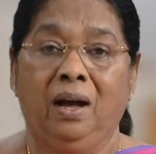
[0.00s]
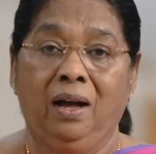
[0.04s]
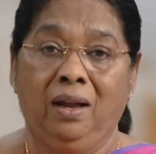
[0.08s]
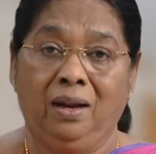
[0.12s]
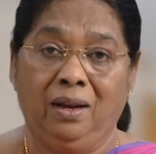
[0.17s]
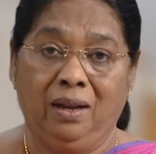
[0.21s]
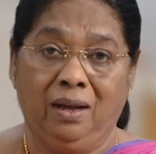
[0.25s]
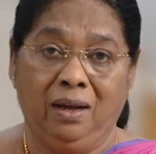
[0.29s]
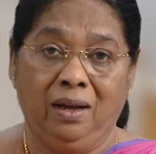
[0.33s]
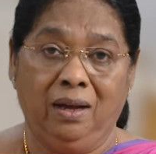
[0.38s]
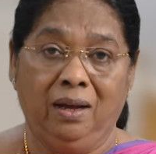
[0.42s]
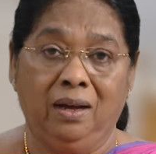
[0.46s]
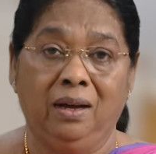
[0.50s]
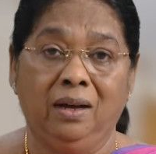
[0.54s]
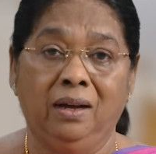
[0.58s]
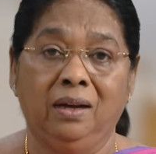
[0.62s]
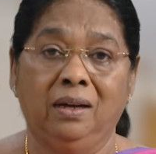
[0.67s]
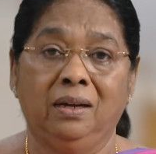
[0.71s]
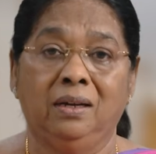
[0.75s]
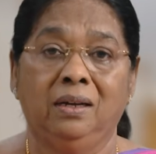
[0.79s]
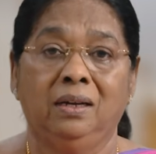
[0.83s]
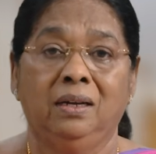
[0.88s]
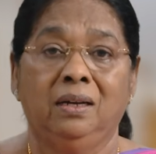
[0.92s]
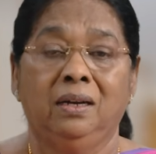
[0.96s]

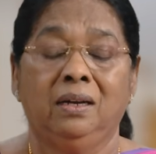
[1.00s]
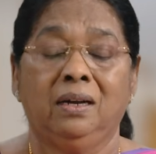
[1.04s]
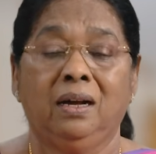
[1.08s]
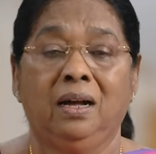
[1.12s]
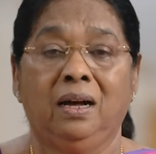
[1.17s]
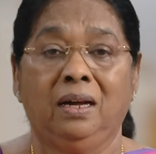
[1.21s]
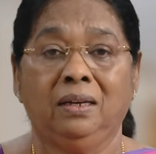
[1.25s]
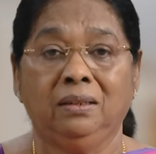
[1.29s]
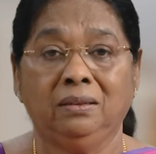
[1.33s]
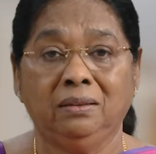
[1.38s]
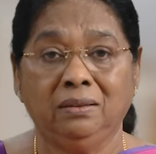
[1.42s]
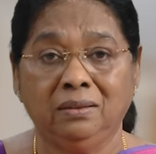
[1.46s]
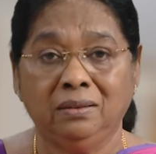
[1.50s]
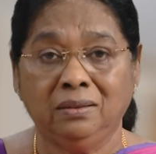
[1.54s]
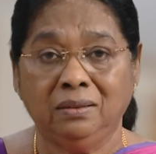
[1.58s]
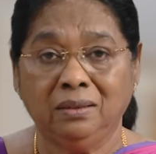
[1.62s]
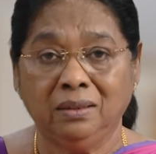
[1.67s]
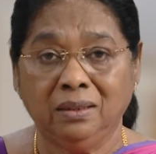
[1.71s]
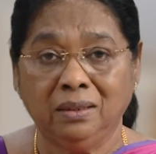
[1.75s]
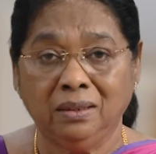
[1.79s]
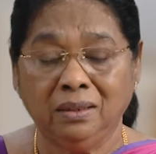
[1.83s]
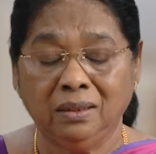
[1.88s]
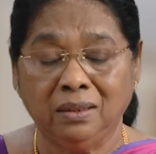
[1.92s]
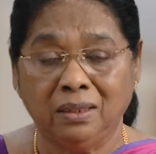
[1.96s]
ஆனால்
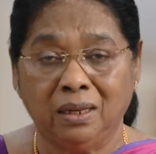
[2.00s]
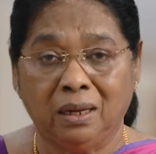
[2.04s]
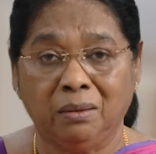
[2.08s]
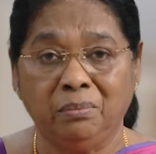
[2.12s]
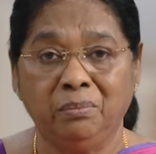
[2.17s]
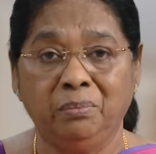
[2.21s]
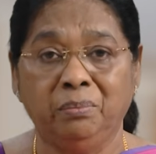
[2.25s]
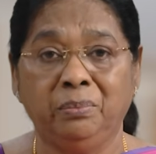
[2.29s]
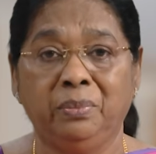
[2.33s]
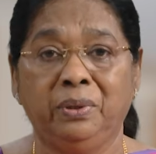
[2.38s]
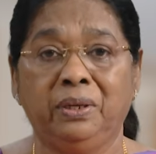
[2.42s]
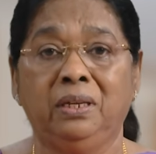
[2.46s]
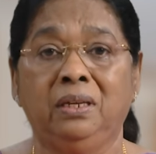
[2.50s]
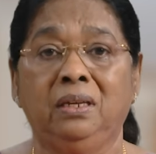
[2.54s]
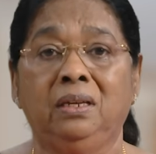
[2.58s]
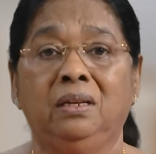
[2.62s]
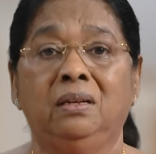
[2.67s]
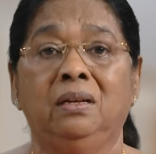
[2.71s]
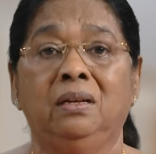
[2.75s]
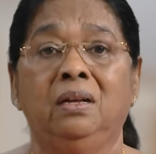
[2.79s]
கர்த்தரை நம்பி